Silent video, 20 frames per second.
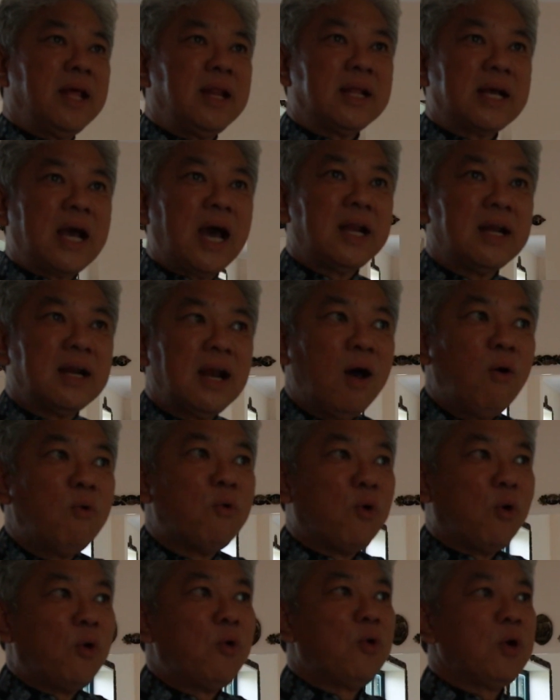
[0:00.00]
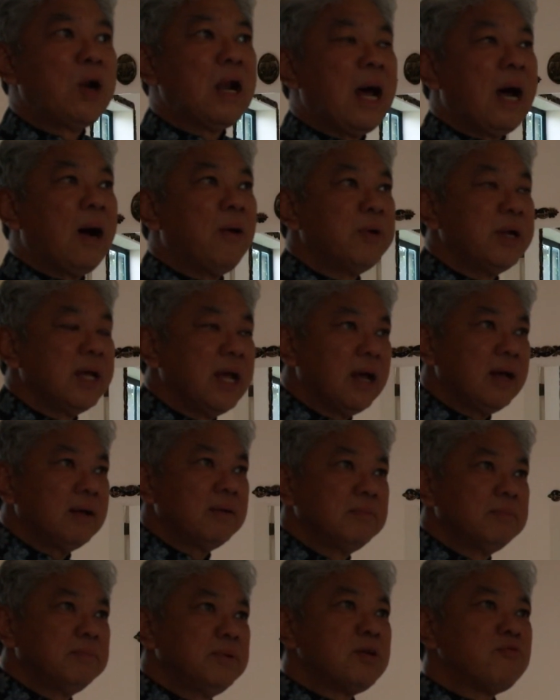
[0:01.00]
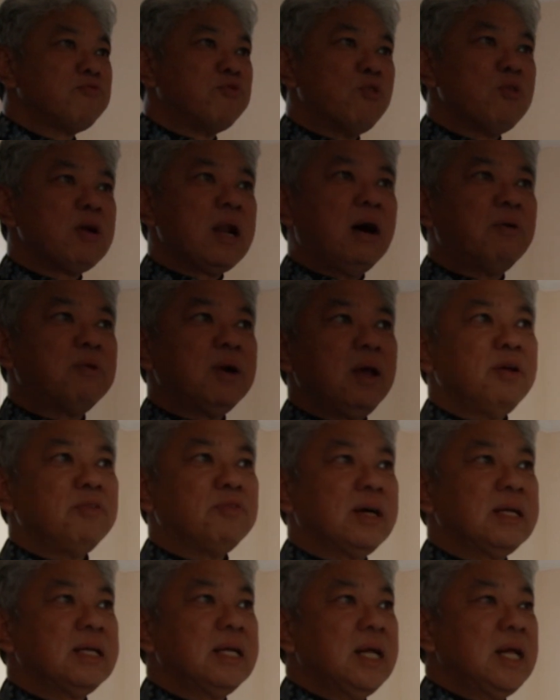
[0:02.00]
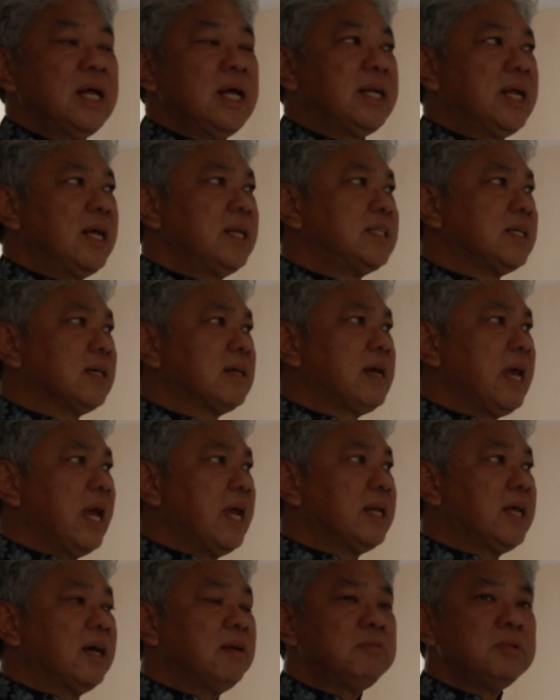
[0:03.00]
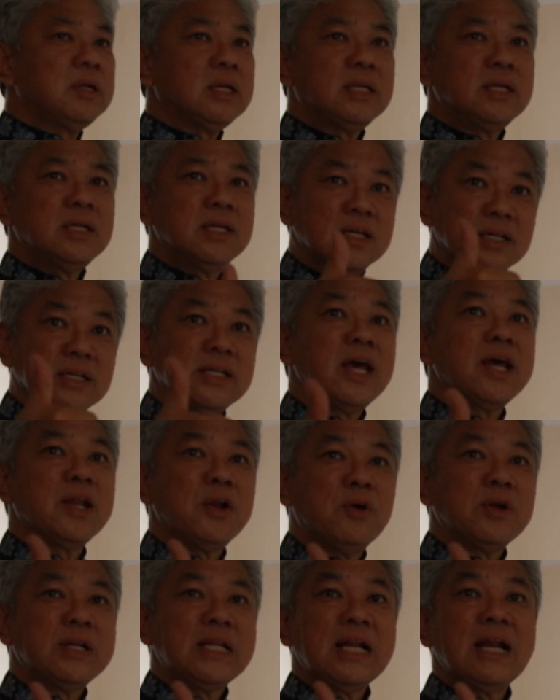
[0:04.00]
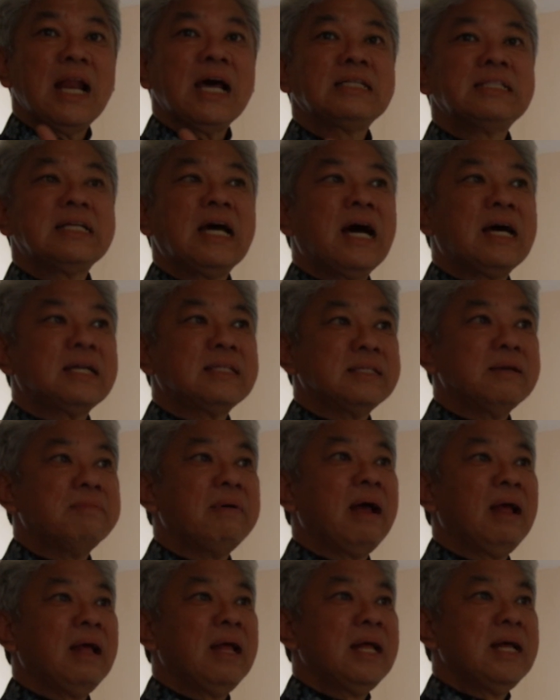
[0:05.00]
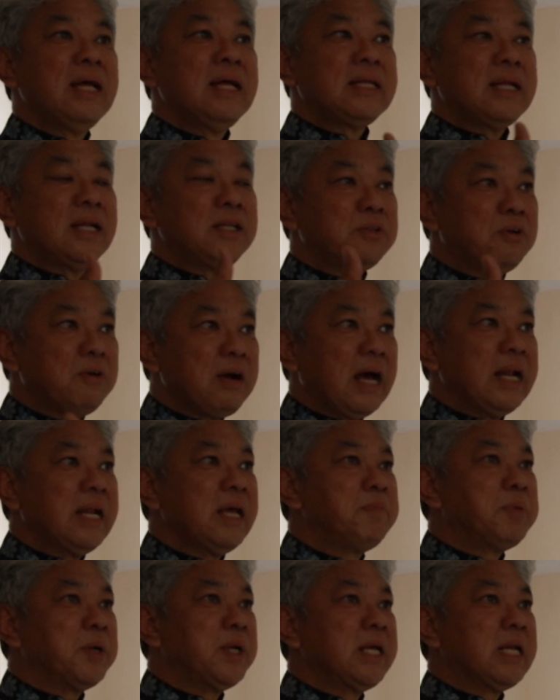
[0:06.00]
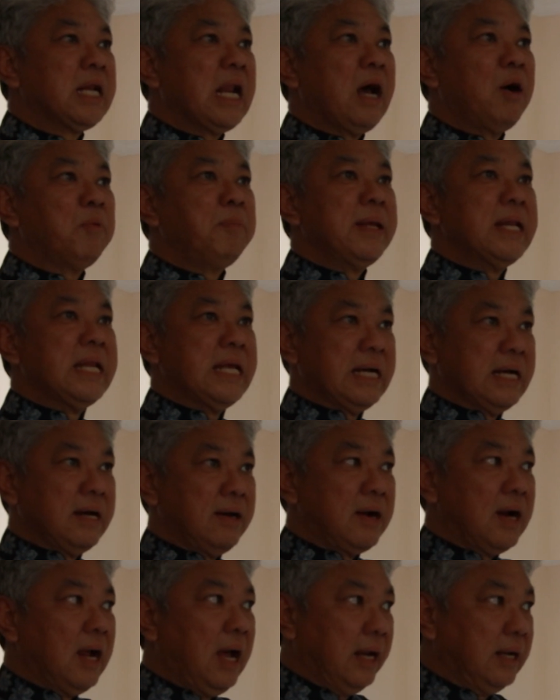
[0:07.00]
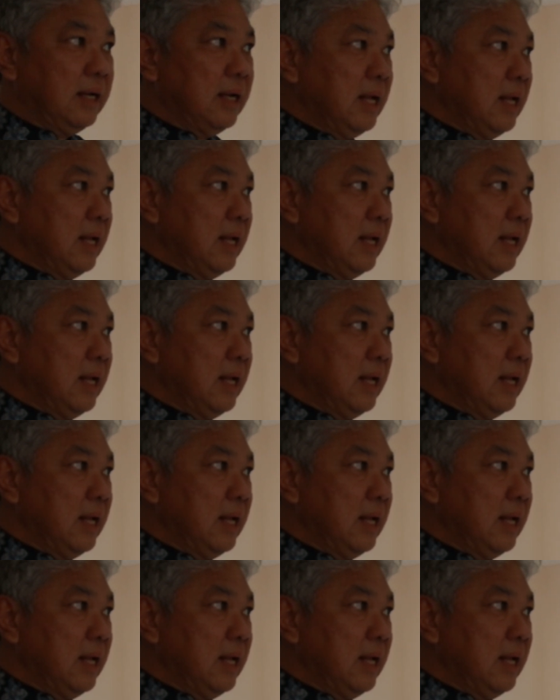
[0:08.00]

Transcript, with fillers: ในการเล่าของคนลาวเนี่ยฮะเพื่อนฝูงเราเล่าให้ฟังท่านจะเก่งทั้งหนึ่งแน่นอนท่านรักชาติใช่ไหมท่านต้องการให้ประเทศลาวเป็นเอกราช